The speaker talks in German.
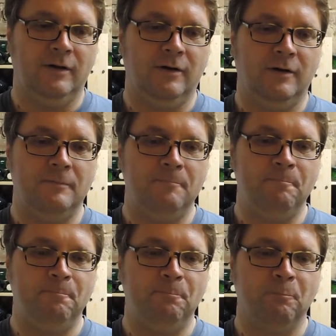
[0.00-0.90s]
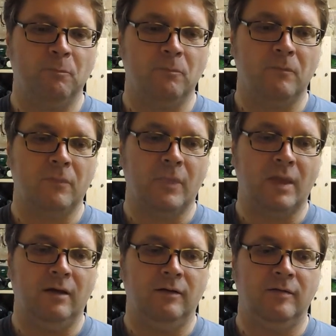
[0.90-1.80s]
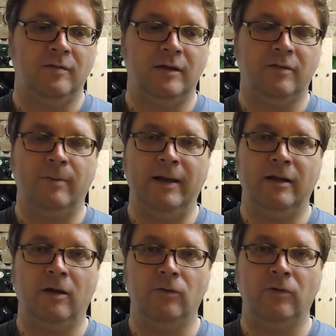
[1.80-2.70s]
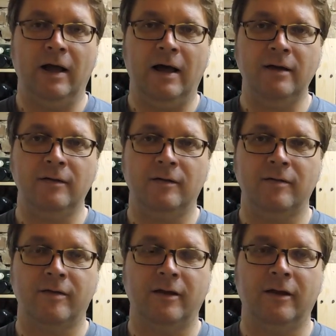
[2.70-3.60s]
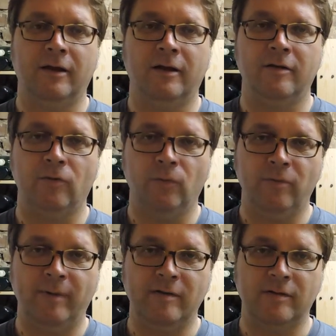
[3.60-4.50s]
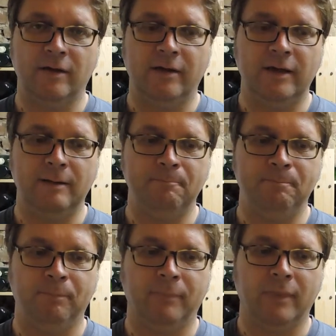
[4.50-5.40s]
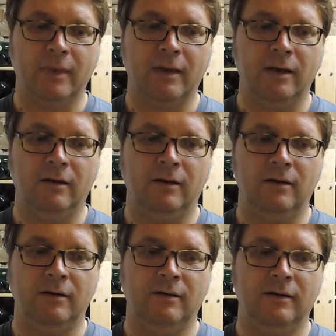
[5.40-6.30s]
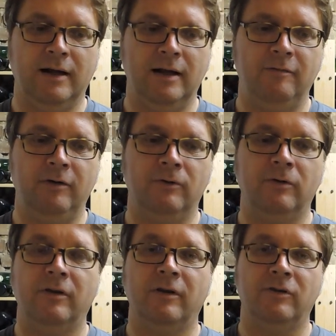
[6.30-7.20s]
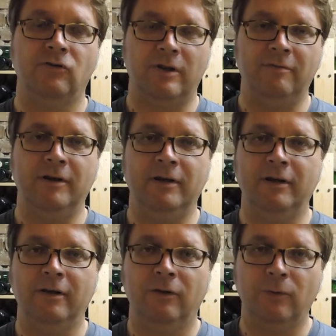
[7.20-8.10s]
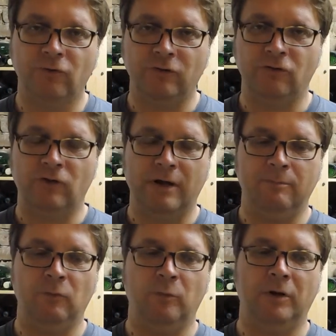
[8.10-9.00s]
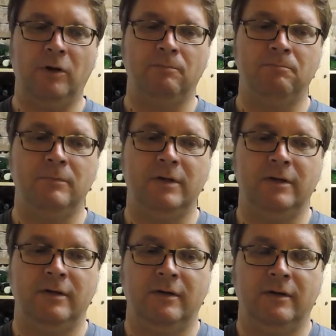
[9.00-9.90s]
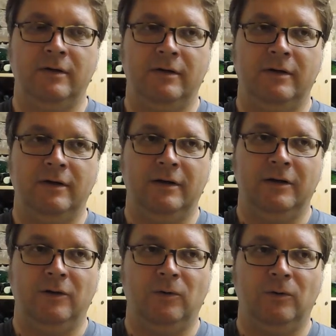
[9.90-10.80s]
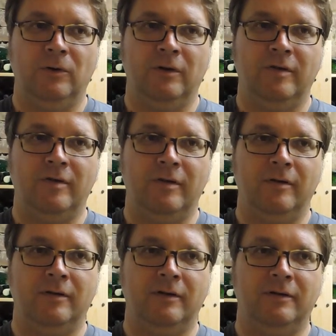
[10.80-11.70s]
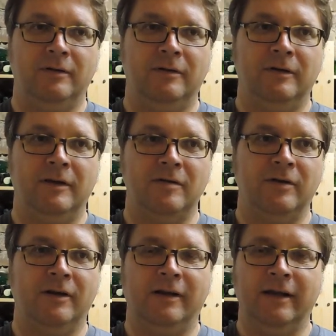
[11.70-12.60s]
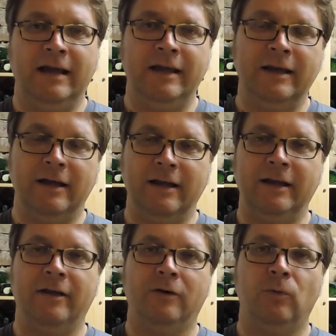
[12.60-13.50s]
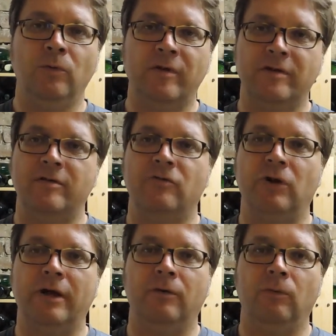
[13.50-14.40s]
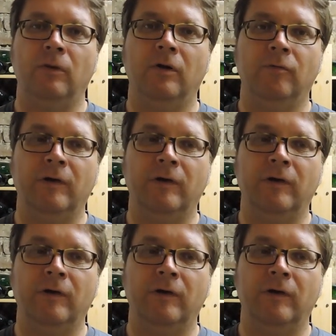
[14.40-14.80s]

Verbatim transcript: Ähm, seit 2008 hat es da einen Generationswechsel gegeben. Äh, Alvin und Stefanie Jurcic haben übernommen. Und äh, da sind gleich einige Grundsatzentscheidungen